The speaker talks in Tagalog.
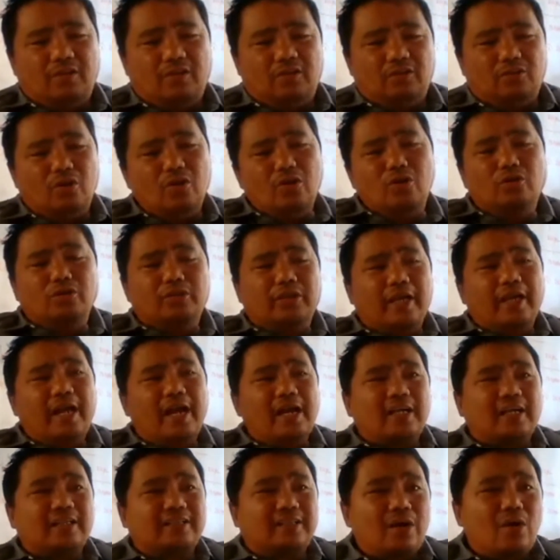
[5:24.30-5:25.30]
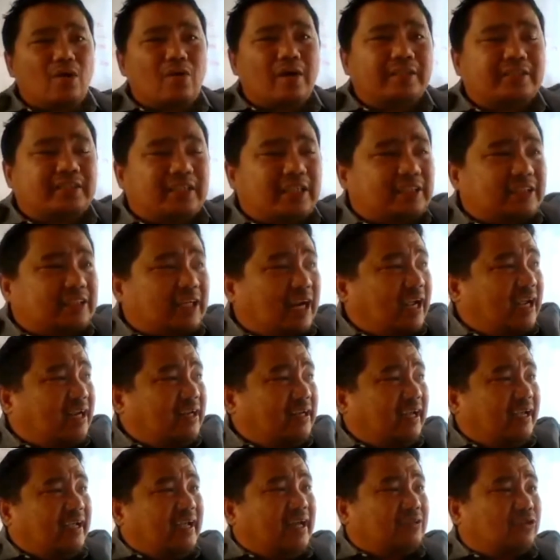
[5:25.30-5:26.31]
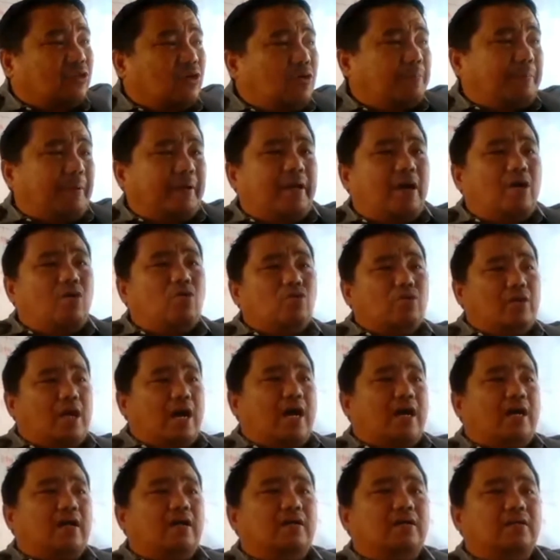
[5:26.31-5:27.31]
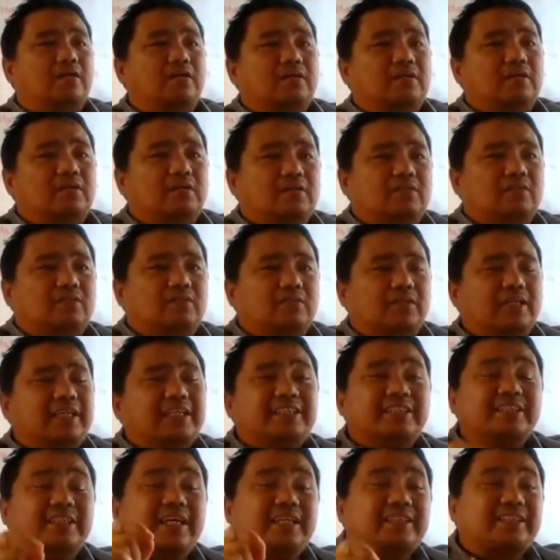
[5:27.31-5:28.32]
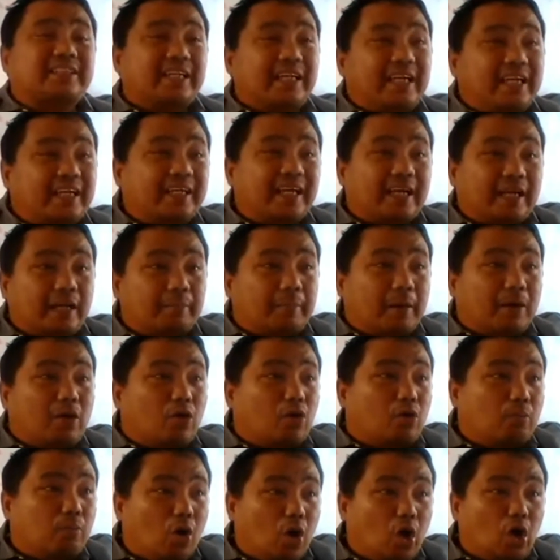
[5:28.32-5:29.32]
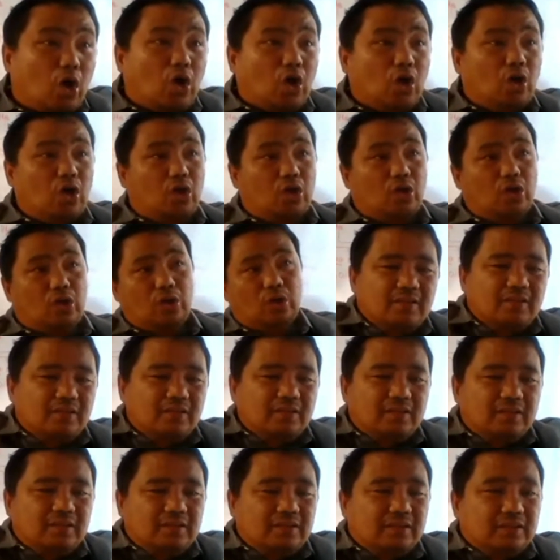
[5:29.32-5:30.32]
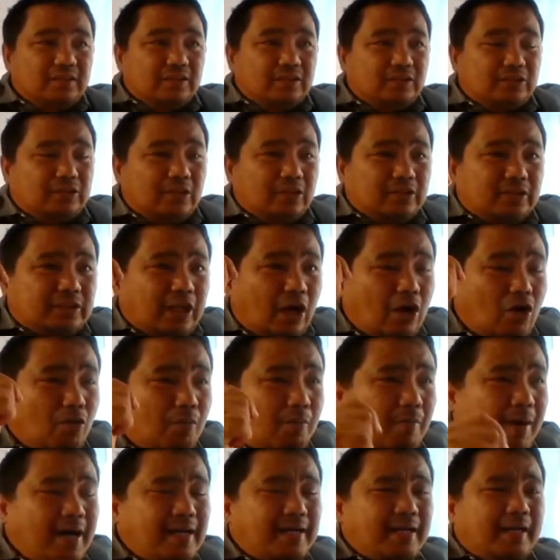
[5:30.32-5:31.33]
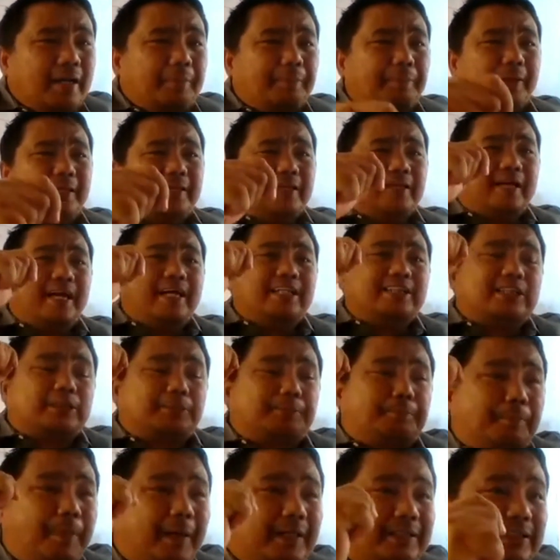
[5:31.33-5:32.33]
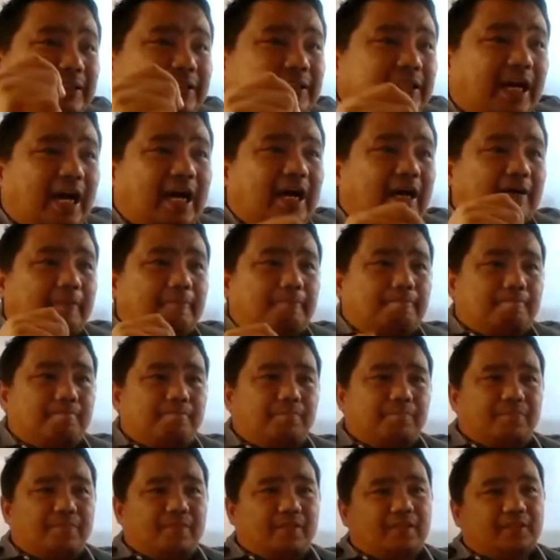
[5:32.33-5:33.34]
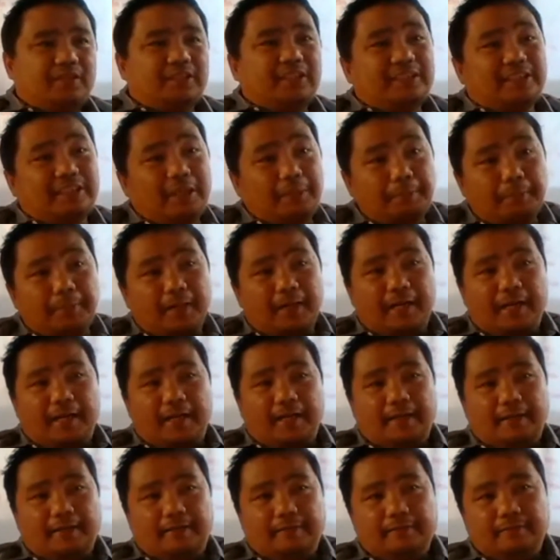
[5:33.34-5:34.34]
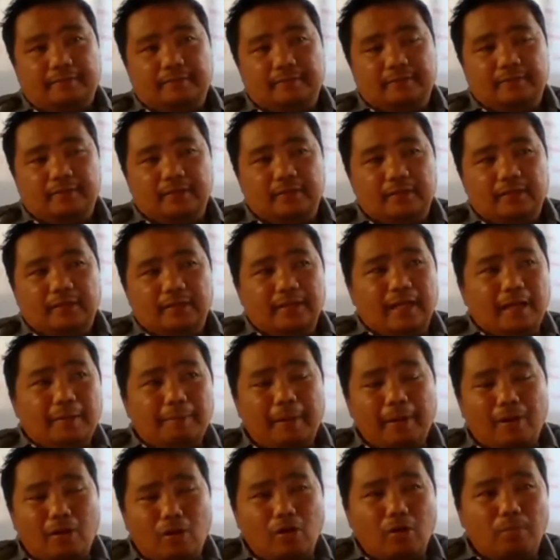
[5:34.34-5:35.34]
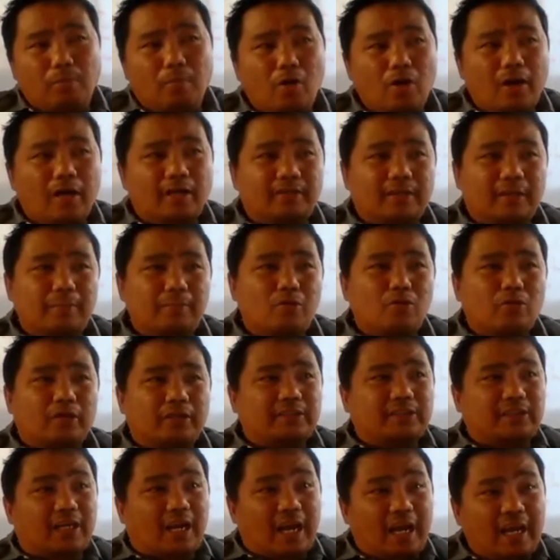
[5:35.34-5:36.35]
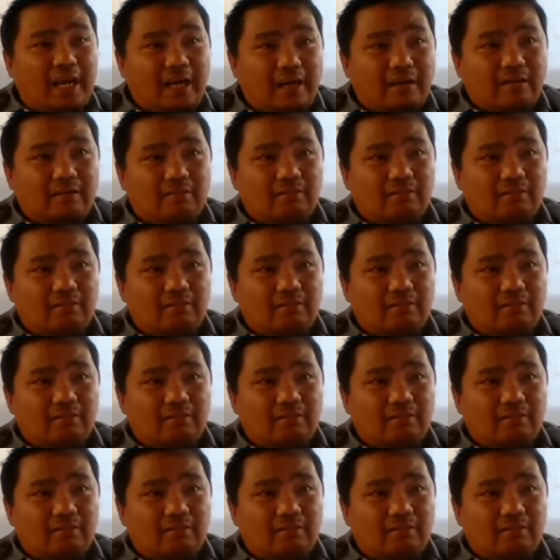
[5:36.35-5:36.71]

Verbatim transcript: Tungod kay ang katawhan sa Israel day at ang panahona is nagsigig bagulbol sa human ni Pinkas Patya si Zimre. Nagbagulbol ang tibok Israel.